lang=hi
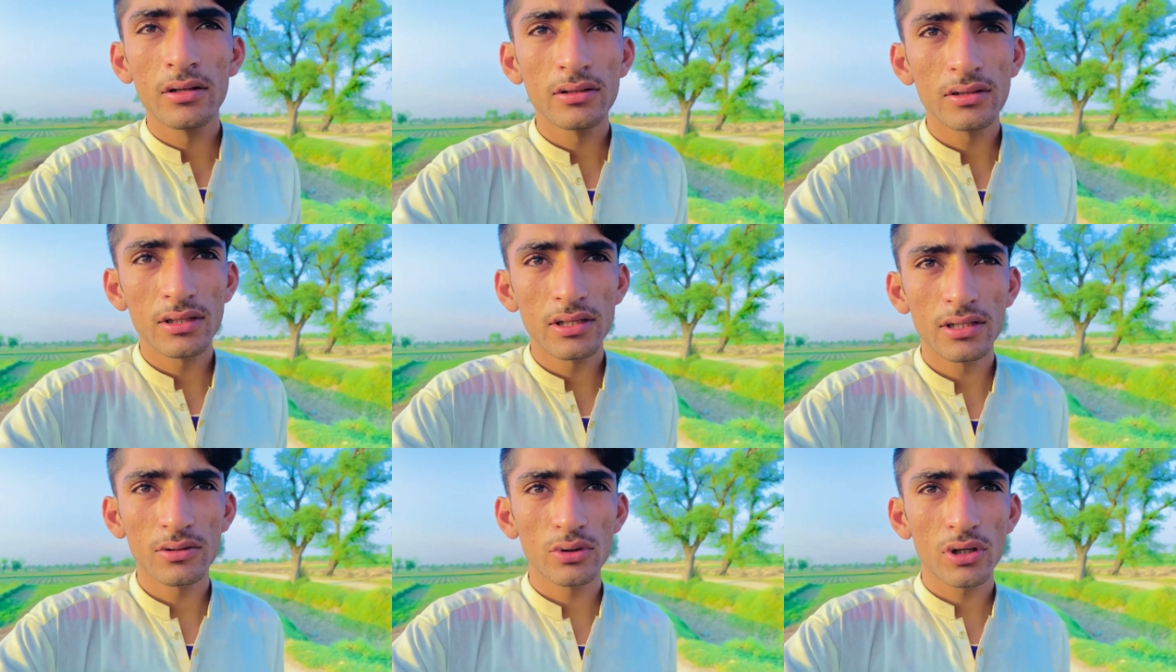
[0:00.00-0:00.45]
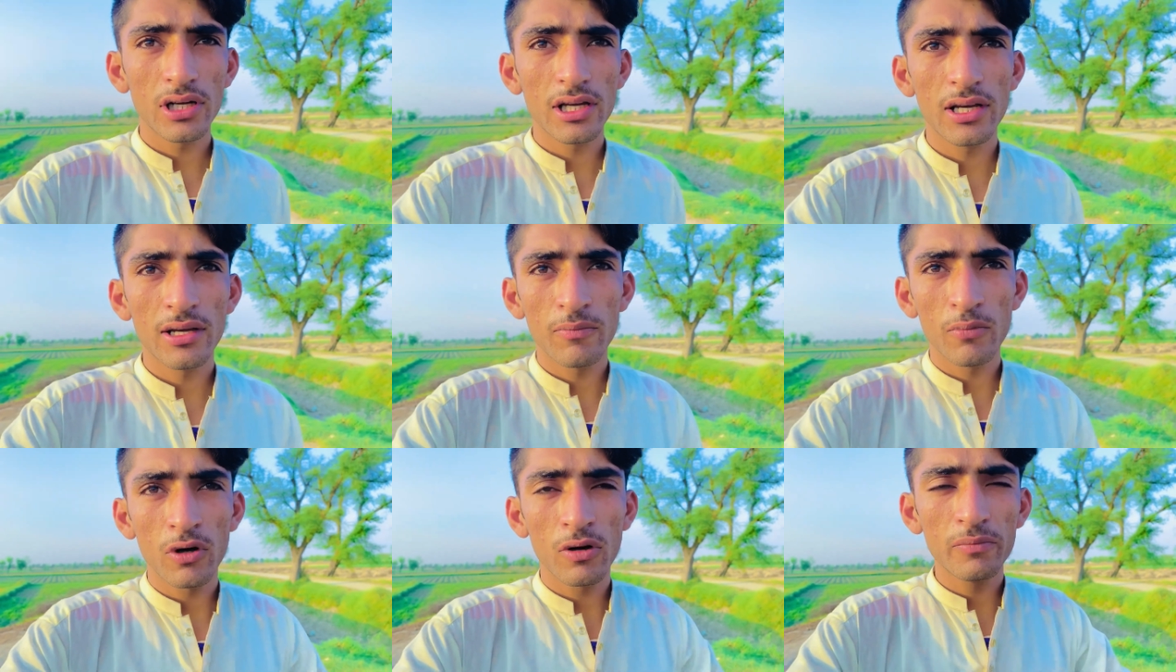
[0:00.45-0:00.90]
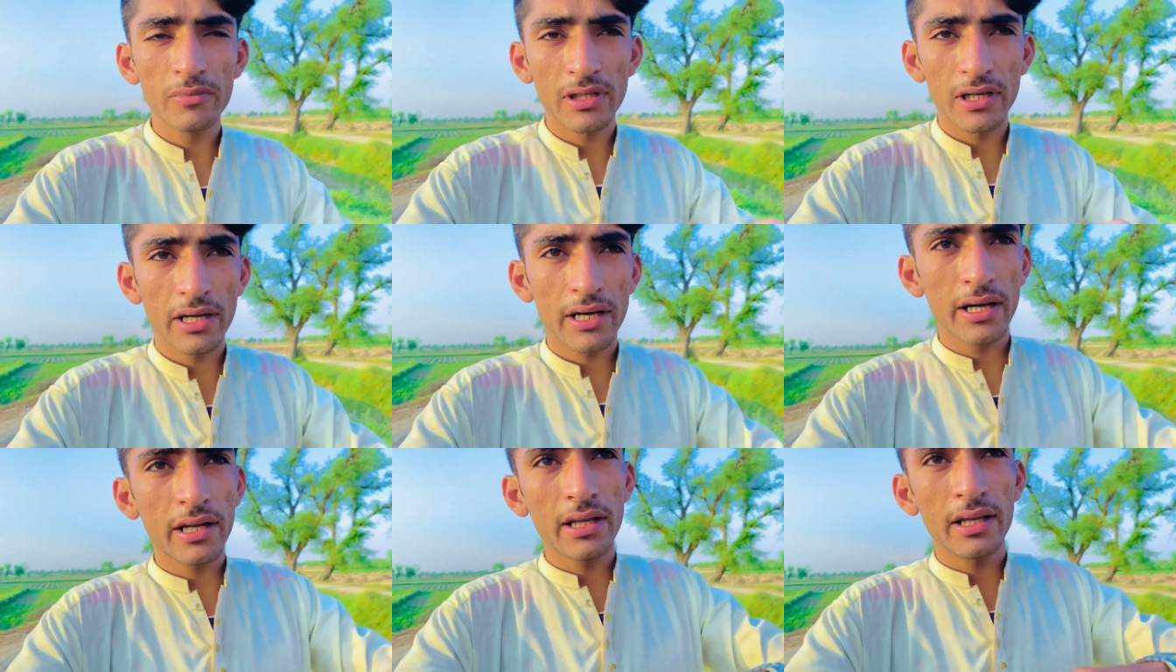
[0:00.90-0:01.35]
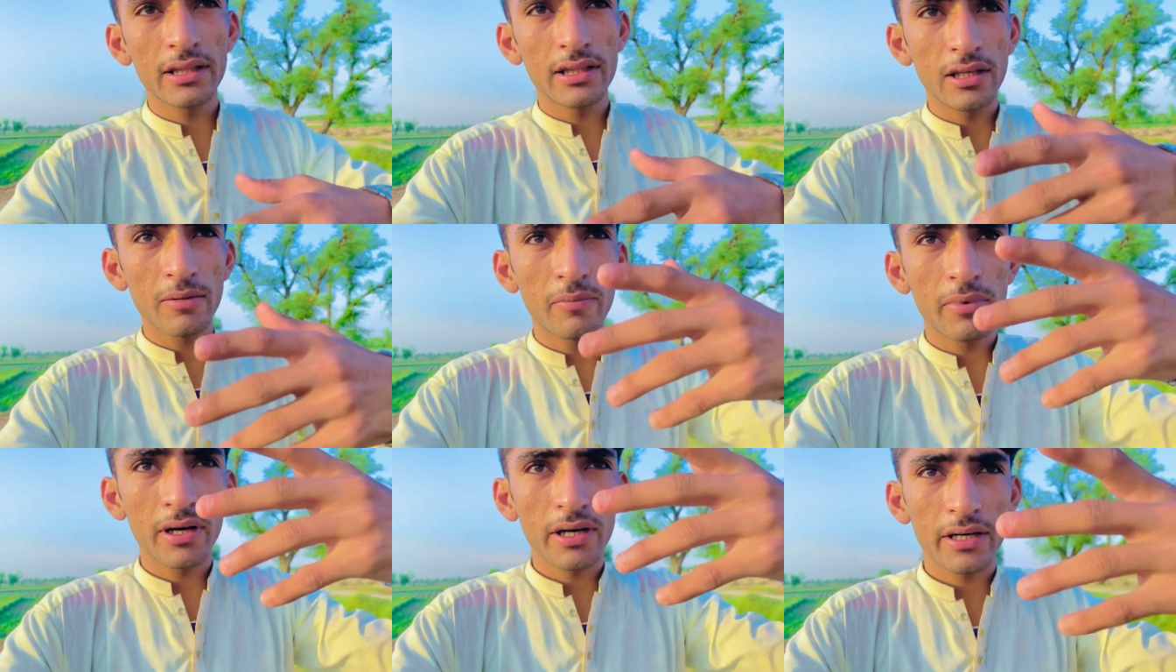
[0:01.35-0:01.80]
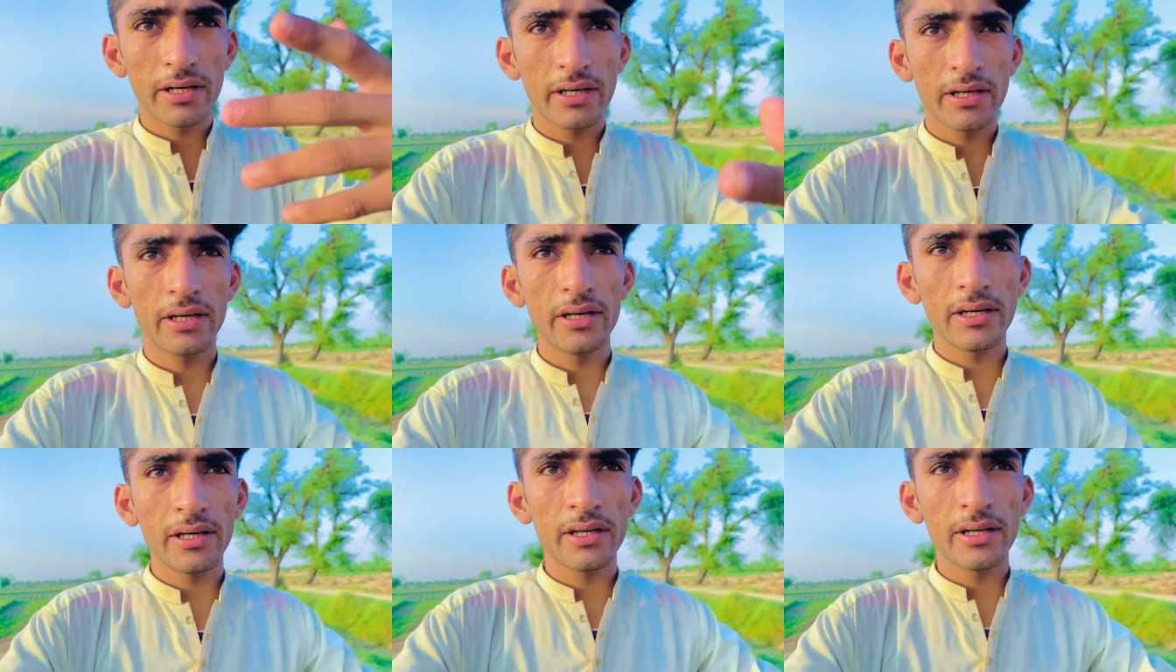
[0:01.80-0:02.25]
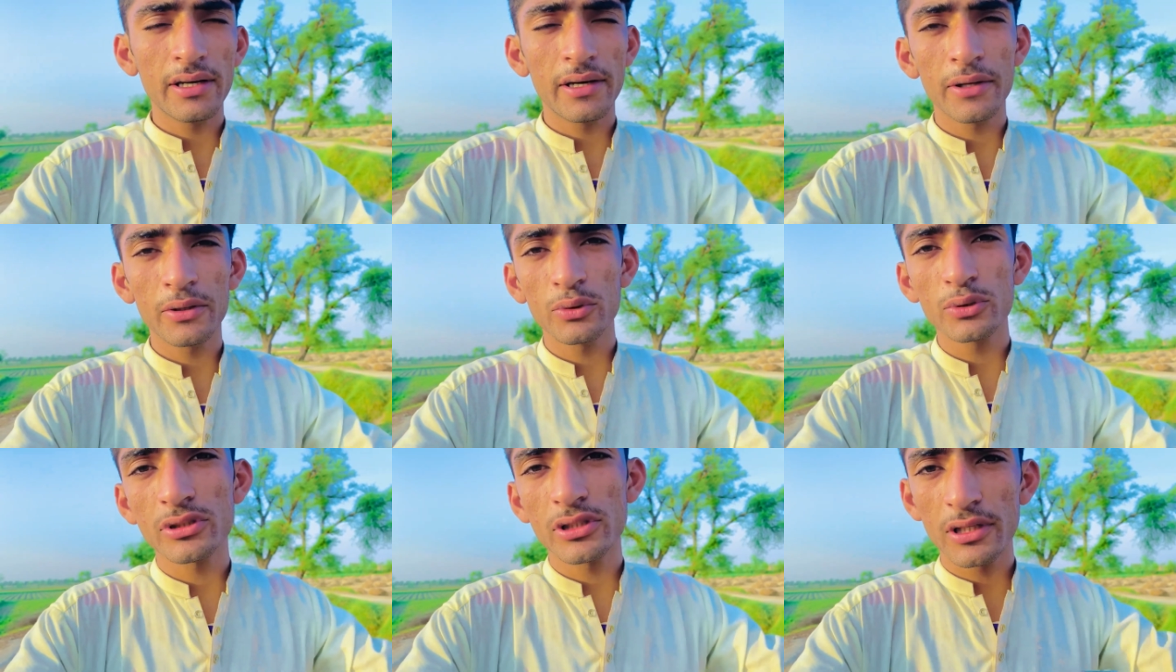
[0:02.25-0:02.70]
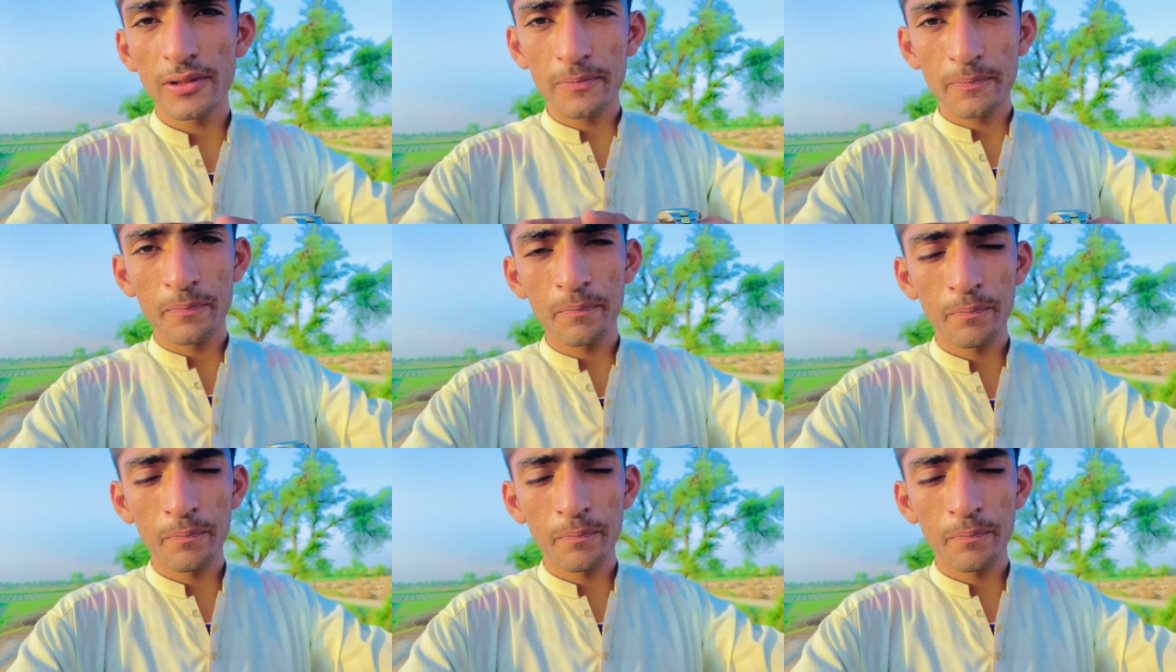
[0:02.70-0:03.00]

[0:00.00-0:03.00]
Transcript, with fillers: ते थोड़े मुहब्बत कह नहीं ते बाकी यार तुसा